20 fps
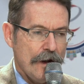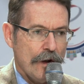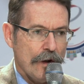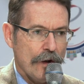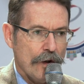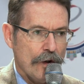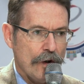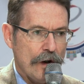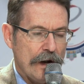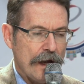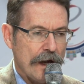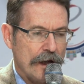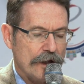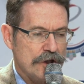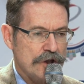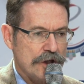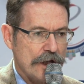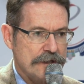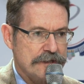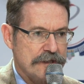euh, la
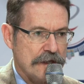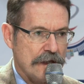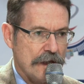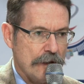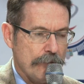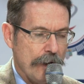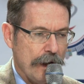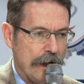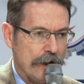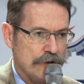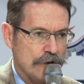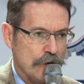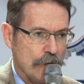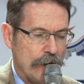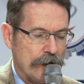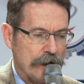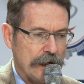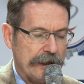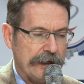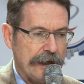richesse des débats, je
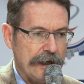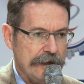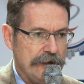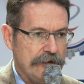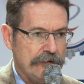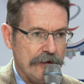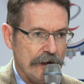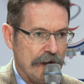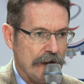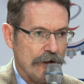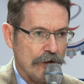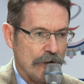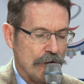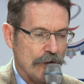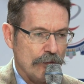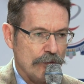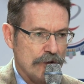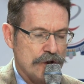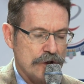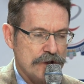crois que la qualité,
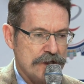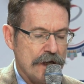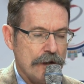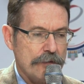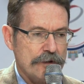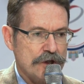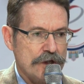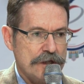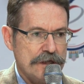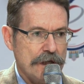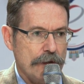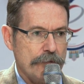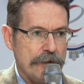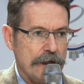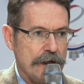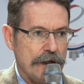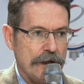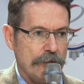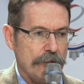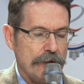euh, moi j'ai dit, à
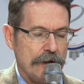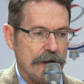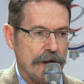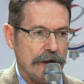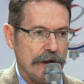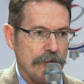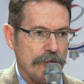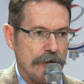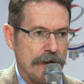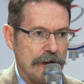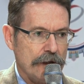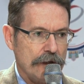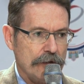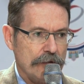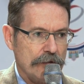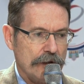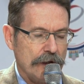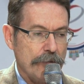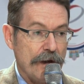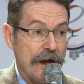mes, à mes,
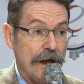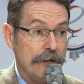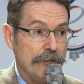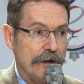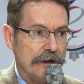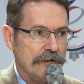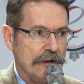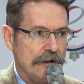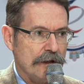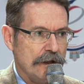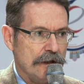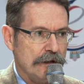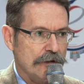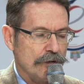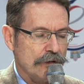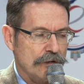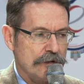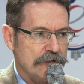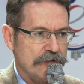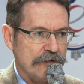euh, camarades
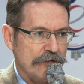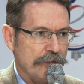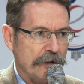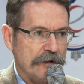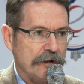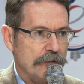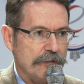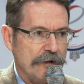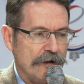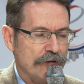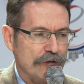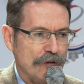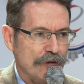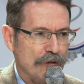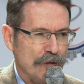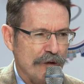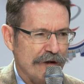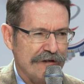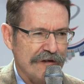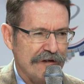britanniques qui ne savent pas très bien ce que
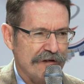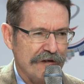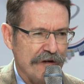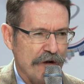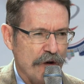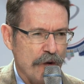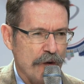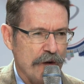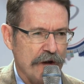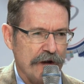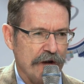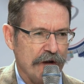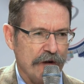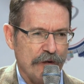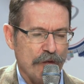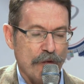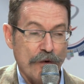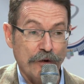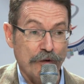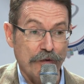sont les CCE
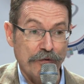et où est